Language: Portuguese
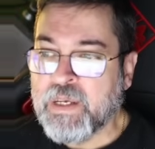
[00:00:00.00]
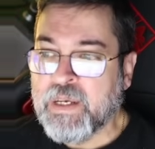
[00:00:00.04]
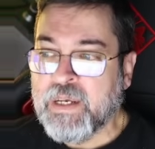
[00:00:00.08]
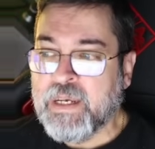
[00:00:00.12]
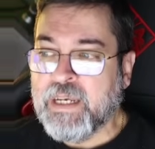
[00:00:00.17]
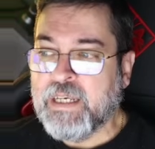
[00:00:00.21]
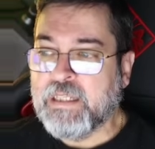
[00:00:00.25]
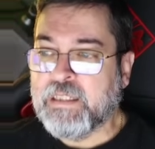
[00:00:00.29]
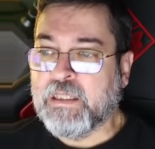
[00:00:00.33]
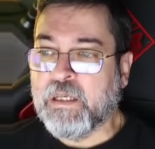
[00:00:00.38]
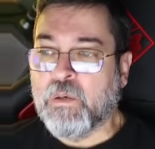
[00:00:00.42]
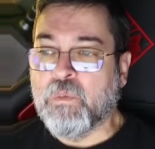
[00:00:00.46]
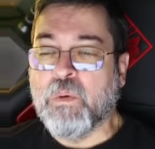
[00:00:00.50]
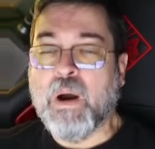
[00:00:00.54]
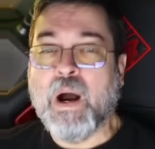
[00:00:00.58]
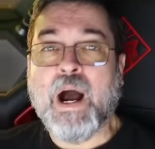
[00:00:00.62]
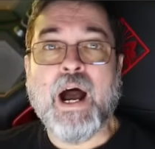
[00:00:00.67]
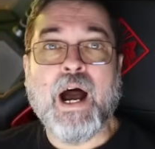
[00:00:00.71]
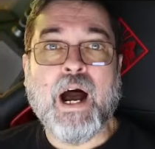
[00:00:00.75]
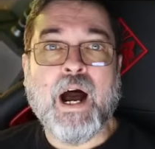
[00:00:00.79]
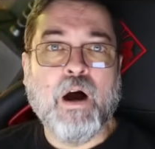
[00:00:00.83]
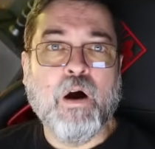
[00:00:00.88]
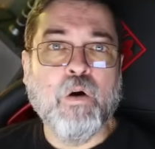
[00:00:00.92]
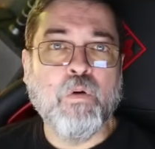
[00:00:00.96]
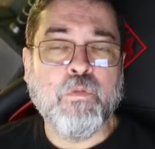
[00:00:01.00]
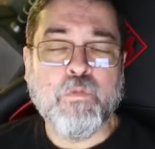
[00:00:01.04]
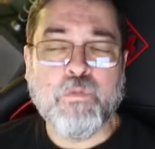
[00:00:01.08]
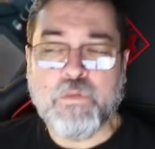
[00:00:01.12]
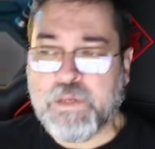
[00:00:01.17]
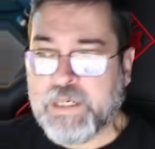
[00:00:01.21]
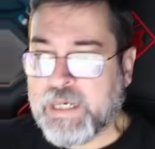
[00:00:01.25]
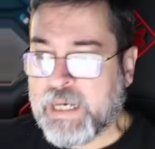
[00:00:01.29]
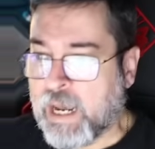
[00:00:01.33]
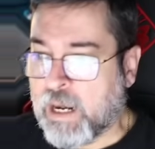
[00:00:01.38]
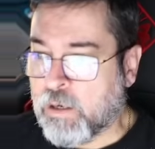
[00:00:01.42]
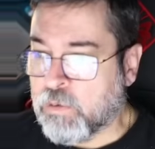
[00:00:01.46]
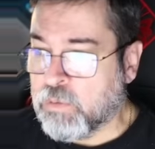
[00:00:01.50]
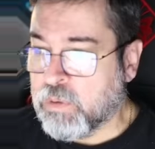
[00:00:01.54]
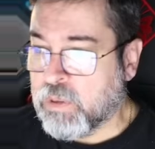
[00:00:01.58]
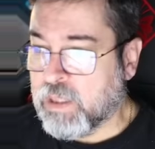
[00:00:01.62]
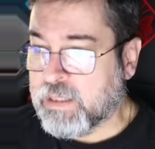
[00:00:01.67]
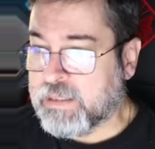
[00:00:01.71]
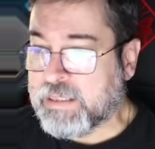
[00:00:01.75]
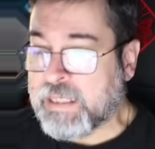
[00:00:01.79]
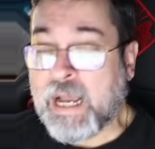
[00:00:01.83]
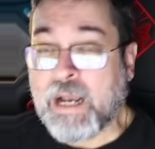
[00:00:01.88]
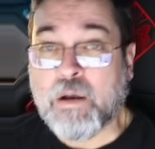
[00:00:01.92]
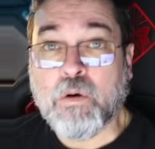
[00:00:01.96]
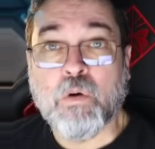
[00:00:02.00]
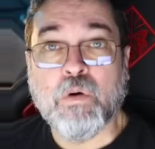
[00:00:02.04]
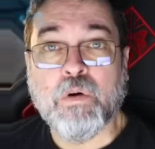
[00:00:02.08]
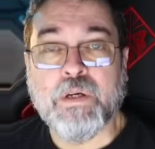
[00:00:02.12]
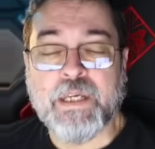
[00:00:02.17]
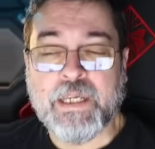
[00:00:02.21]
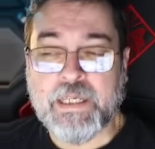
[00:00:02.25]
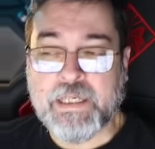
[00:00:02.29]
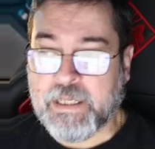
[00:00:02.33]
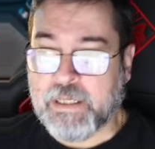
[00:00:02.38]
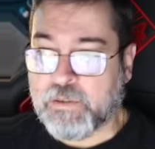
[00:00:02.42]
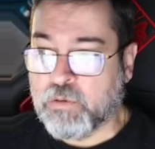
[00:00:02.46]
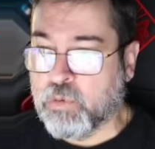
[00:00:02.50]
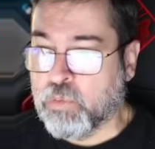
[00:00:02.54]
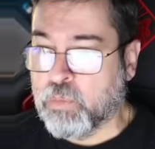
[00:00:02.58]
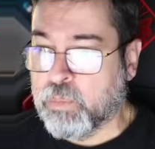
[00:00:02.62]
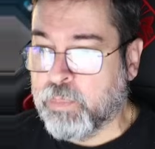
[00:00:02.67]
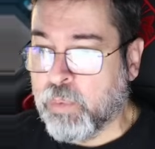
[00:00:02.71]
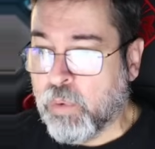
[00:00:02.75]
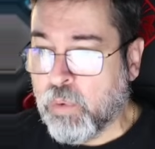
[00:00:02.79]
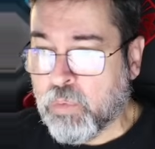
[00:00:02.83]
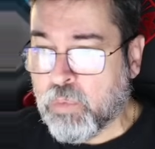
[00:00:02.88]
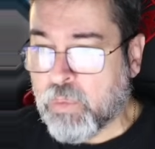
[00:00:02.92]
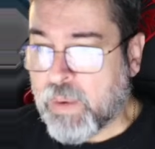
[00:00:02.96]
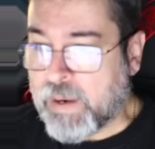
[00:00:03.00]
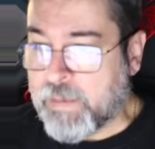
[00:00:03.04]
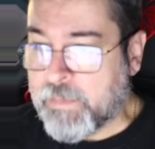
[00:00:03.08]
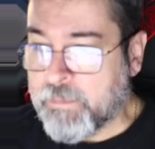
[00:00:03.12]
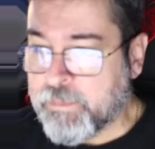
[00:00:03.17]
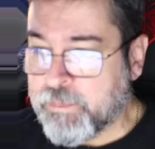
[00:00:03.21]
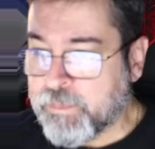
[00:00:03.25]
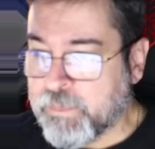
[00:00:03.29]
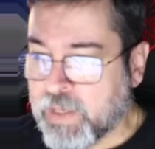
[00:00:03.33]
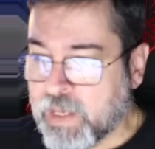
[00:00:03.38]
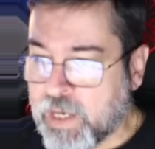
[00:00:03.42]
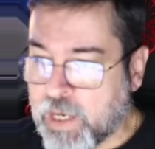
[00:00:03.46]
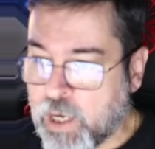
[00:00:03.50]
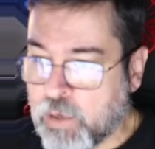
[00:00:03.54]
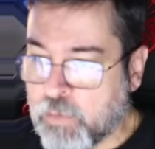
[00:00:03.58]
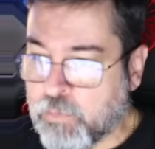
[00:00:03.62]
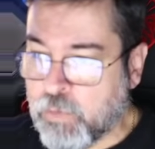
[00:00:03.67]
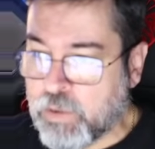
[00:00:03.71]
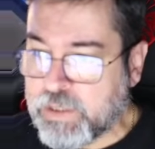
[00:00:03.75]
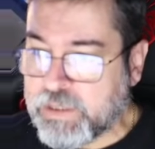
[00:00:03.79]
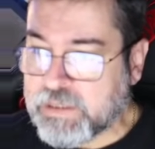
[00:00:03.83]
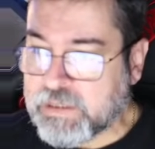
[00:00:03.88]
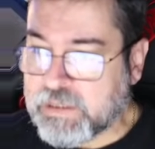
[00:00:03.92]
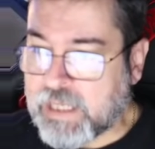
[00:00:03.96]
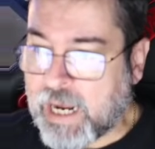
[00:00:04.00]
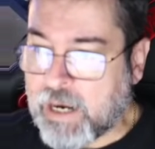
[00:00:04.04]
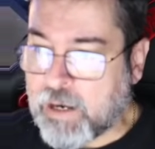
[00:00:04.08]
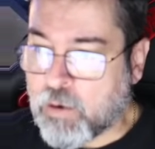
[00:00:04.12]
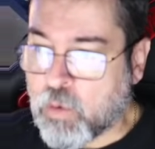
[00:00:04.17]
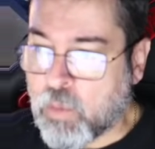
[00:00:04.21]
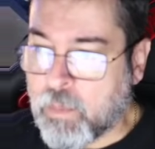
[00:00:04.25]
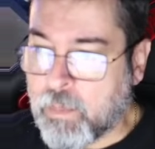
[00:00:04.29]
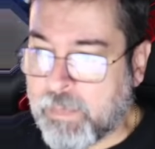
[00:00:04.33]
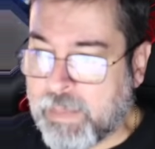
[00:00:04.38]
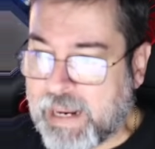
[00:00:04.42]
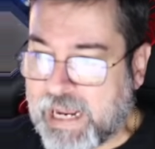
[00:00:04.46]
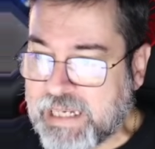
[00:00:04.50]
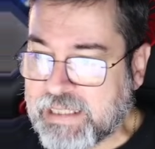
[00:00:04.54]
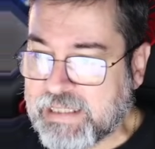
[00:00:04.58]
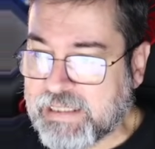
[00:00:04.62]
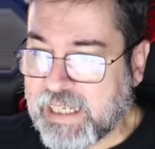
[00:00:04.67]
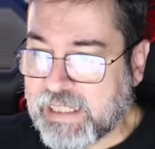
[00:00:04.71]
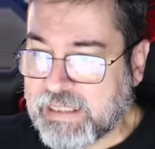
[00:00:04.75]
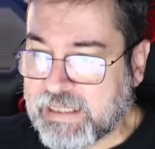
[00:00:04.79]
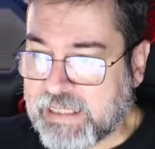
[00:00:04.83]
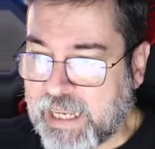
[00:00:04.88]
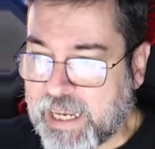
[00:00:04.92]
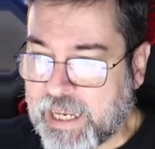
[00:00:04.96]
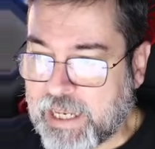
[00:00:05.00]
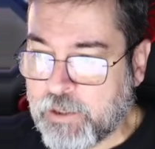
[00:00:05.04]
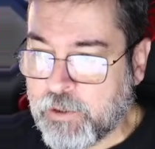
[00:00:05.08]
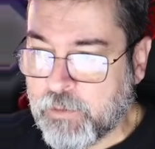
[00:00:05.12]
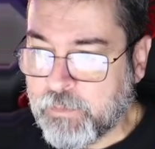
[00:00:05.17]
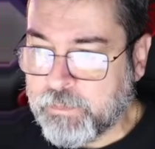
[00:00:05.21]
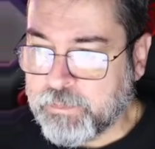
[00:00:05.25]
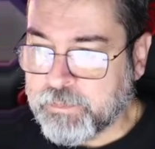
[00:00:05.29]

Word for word: Então, ao final da corrida do Bull Run, eu vou estar com mais Ethereum